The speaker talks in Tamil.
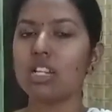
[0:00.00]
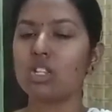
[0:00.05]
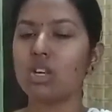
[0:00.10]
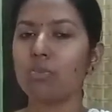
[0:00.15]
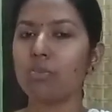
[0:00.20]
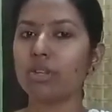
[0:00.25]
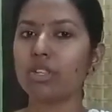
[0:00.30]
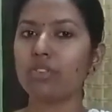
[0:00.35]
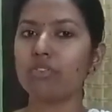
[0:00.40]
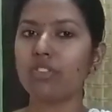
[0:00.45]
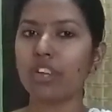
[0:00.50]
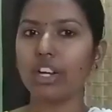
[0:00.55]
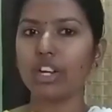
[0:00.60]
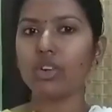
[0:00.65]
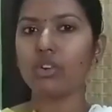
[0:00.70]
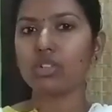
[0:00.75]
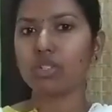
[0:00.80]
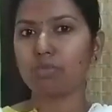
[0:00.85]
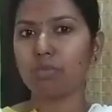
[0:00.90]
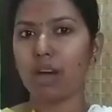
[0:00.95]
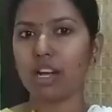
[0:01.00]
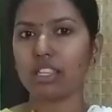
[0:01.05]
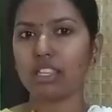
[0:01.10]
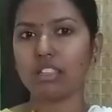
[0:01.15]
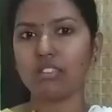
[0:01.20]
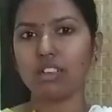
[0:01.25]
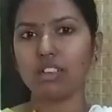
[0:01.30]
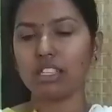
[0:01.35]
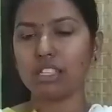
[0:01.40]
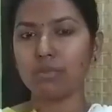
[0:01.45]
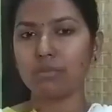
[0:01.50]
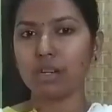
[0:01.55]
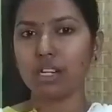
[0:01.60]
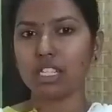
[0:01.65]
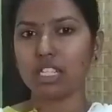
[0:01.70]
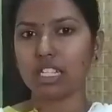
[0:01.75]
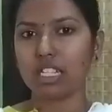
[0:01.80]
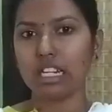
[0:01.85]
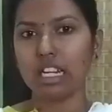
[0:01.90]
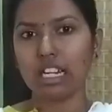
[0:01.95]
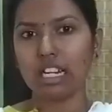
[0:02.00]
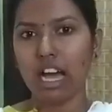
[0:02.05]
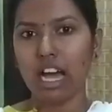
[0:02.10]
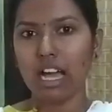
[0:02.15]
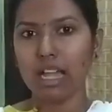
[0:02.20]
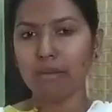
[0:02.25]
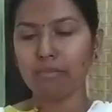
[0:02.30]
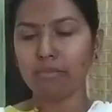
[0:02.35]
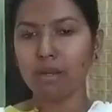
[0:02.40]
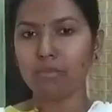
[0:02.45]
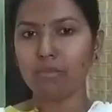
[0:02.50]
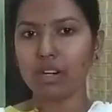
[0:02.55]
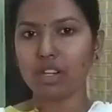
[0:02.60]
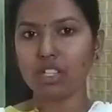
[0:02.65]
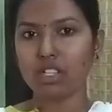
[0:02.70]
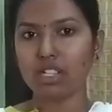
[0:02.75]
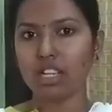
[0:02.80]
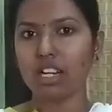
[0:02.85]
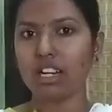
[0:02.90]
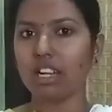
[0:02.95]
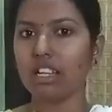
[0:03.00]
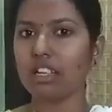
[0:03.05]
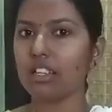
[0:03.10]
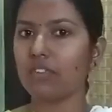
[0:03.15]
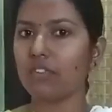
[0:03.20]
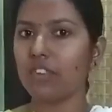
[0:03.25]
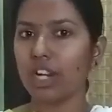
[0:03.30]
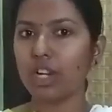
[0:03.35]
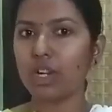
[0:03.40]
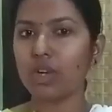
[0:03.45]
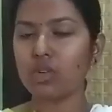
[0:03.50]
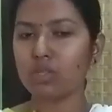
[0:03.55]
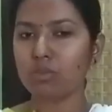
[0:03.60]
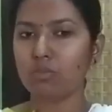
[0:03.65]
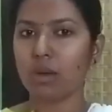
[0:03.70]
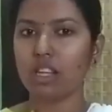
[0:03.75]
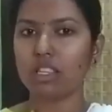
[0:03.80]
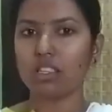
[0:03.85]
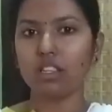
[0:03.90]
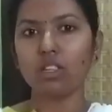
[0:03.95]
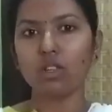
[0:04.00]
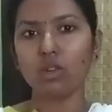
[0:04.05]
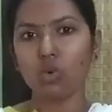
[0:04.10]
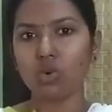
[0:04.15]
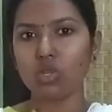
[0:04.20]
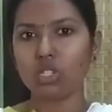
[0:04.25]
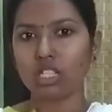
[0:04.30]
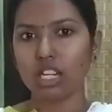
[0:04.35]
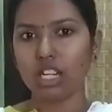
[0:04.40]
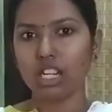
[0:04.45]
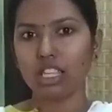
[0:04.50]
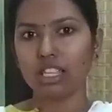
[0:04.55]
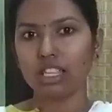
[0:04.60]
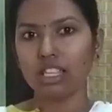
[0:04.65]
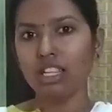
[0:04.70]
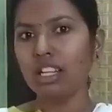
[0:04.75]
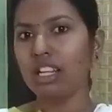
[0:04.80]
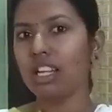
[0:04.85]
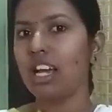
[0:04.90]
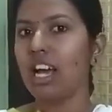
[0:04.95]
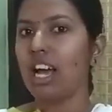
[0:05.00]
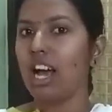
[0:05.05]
ஸோ அப்போ இந்த வீடியோஸ் பார்த்து வந்துட்டு படிச்சுக்கலாம் நான் எப்படி படித்தேன்னா இந்த வீடியோஸ் பார்த்து நோட்ஸ் எடுத்து